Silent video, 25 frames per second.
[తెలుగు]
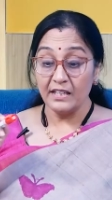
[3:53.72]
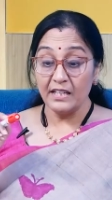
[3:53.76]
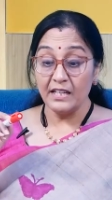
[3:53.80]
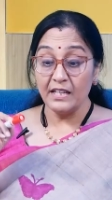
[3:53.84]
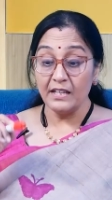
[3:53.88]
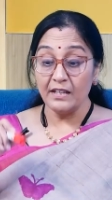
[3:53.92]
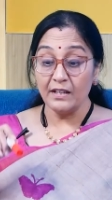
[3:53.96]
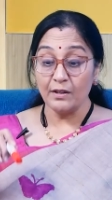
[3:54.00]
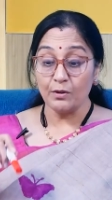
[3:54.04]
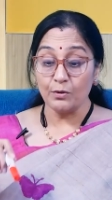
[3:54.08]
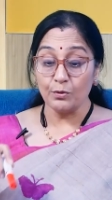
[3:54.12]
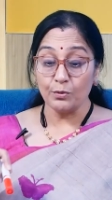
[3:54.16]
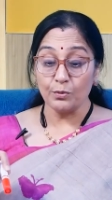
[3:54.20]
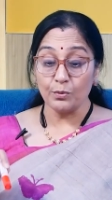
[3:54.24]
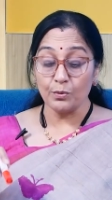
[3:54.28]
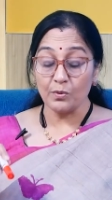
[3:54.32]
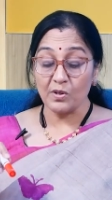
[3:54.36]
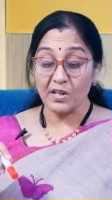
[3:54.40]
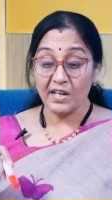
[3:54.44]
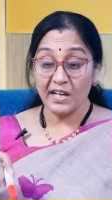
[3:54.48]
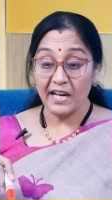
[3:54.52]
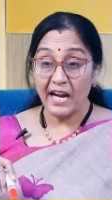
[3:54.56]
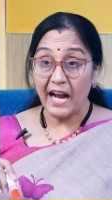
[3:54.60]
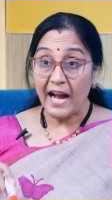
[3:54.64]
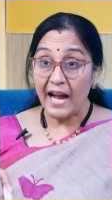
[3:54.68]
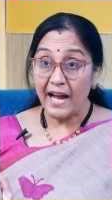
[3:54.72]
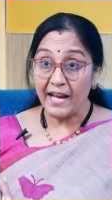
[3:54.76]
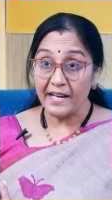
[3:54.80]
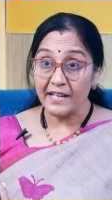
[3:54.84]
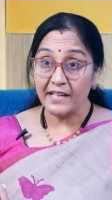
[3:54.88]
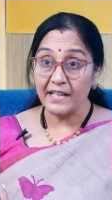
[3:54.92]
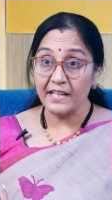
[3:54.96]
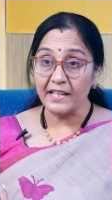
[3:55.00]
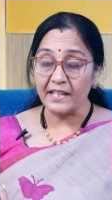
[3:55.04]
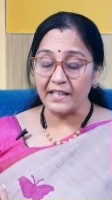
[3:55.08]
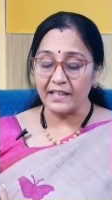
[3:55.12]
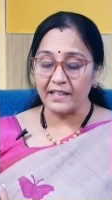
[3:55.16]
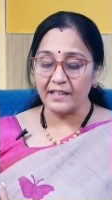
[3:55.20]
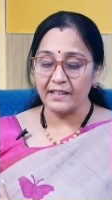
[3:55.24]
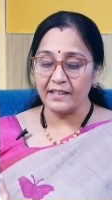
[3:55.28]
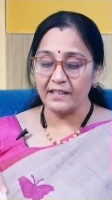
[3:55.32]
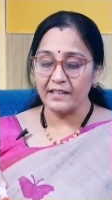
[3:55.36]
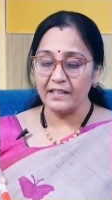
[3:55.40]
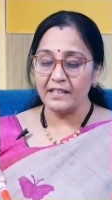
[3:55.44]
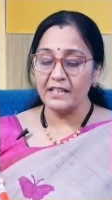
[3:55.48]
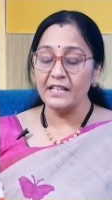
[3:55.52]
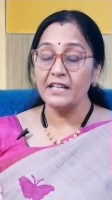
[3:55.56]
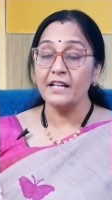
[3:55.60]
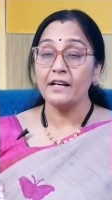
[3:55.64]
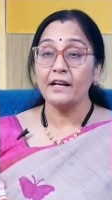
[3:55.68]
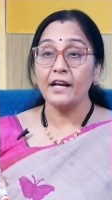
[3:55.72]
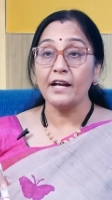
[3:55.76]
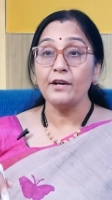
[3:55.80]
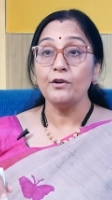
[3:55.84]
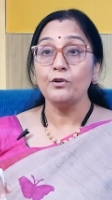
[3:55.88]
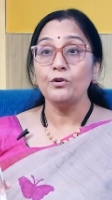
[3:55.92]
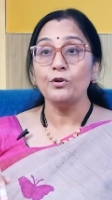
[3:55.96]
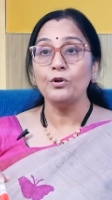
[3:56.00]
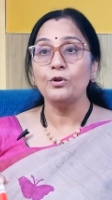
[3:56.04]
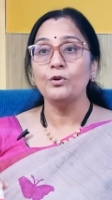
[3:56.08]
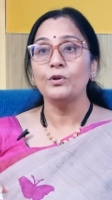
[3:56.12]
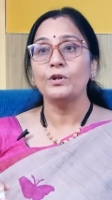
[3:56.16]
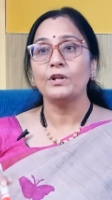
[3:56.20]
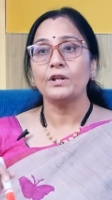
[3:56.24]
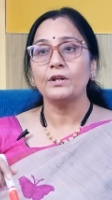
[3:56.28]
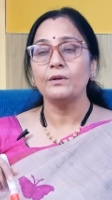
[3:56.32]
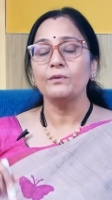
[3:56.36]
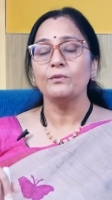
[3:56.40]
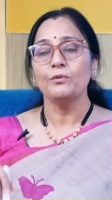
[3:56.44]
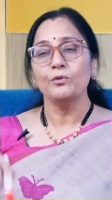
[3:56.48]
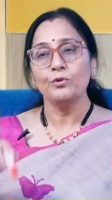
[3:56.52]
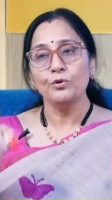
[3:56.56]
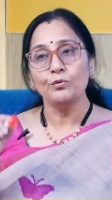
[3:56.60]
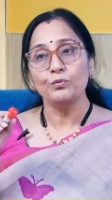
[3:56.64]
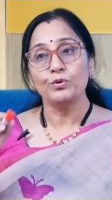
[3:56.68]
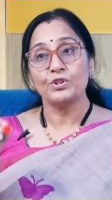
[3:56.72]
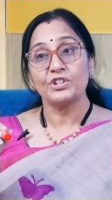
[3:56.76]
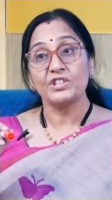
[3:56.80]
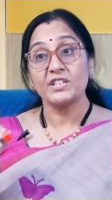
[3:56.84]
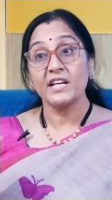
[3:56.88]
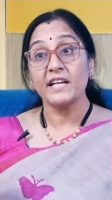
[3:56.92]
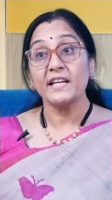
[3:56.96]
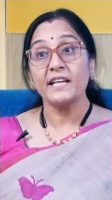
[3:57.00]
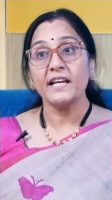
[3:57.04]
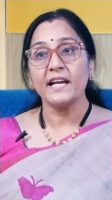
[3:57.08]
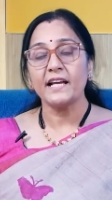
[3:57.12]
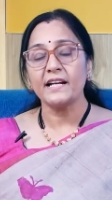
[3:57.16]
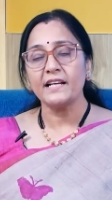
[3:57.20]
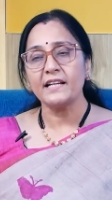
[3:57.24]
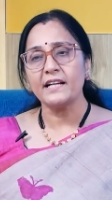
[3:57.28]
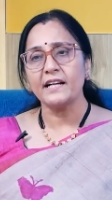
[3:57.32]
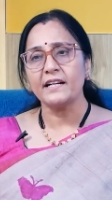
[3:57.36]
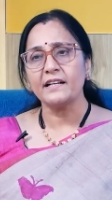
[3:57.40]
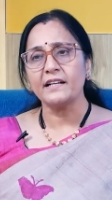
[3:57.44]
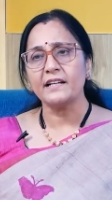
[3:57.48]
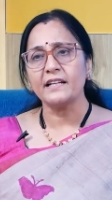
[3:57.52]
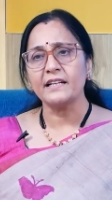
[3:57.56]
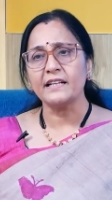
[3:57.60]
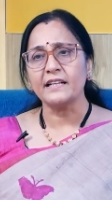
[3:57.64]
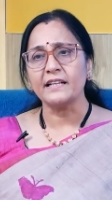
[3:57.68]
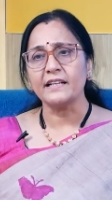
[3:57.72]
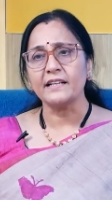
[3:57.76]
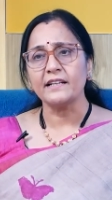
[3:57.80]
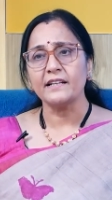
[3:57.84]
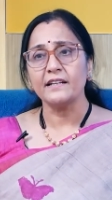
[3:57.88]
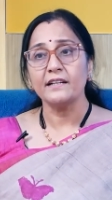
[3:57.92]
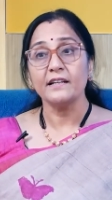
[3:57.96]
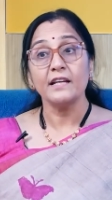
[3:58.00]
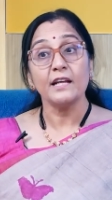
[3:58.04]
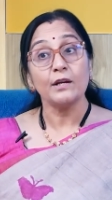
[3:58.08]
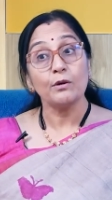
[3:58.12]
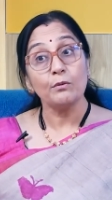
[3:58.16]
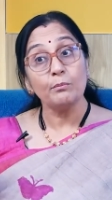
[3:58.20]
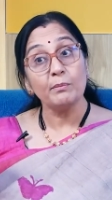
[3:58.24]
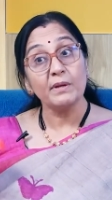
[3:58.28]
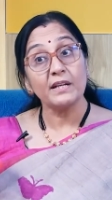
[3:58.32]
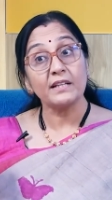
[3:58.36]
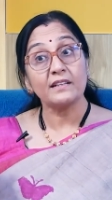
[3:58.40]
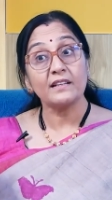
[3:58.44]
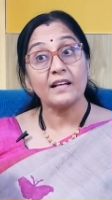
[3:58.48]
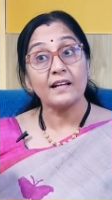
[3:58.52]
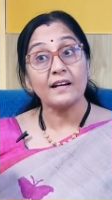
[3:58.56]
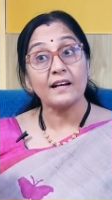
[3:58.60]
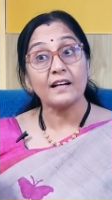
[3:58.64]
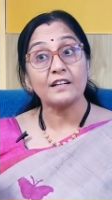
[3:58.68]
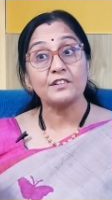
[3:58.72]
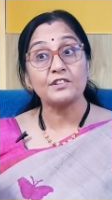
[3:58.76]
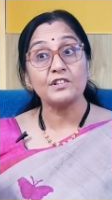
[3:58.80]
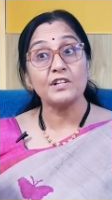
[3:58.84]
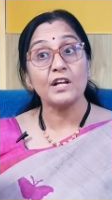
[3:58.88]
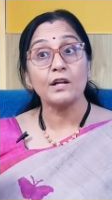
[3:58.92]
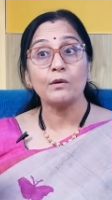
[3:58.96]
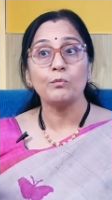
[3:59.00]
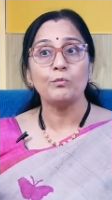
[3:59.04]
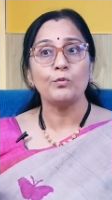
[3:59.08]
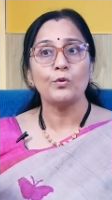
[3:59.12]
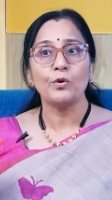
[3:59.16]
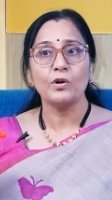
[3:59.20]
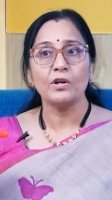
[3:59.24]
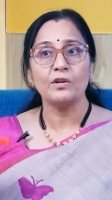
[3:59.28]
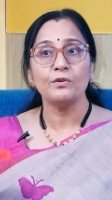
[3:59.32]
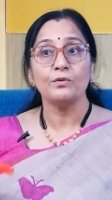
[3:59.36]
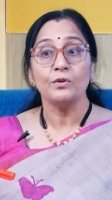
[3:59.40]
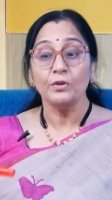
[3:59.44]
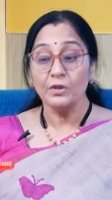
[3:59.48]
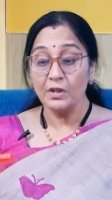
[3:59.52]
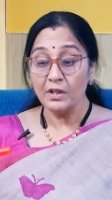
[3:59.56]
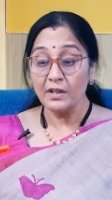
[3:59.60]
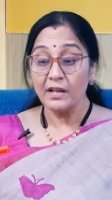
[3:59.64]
నీకు కానీ ఈ రెండు నువ్వు చెయ్యాలి అంటే నీకు మిగతా లక్షణాలు బోల్డు